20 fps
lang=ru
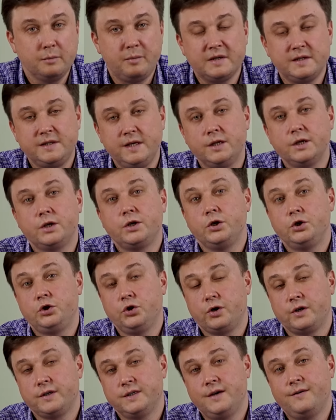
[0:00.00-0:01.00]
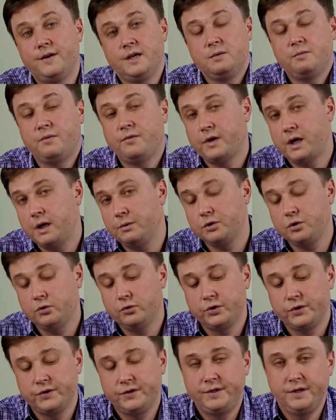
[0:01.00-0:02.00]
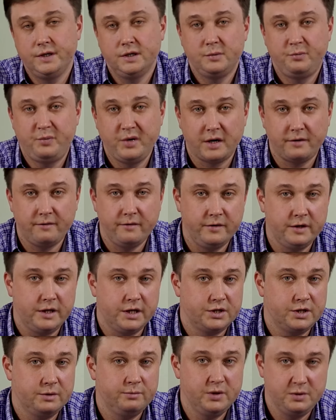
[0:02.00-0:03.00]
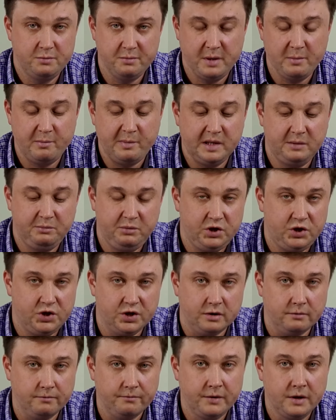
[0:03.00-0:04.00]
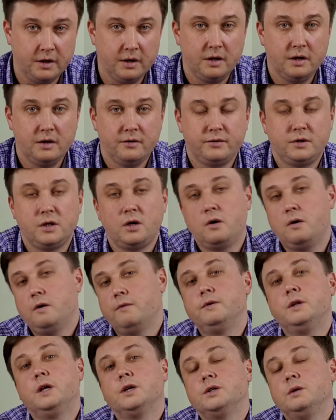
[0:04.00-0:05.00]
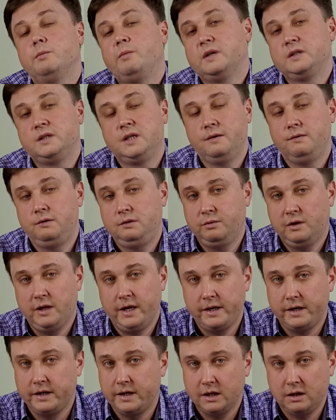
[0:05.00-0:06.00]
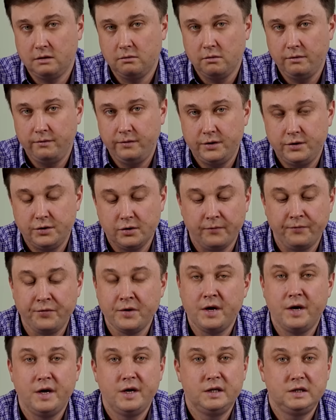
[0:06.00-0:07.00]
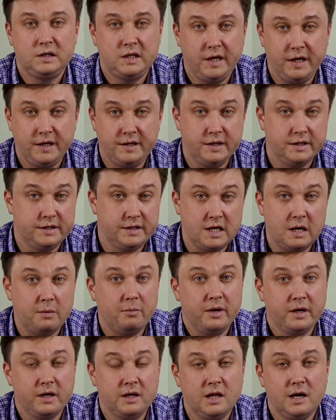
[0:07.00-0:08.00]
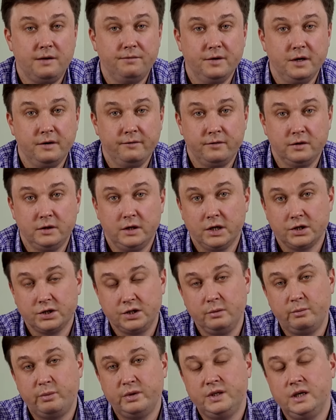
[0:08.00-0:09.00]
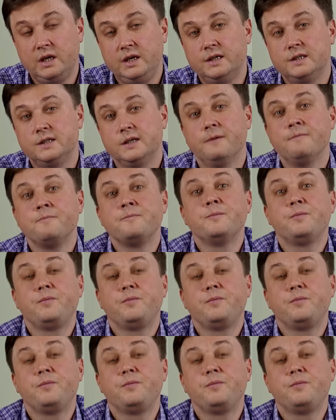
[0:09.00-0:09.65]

напоследок еще раз давайте повторим, что нужно сделать. Первое, вы должны быть моим подписчиком. Второе, вы должны поставить лайк к этому видео. Третье, самое главное, вы должны поделиться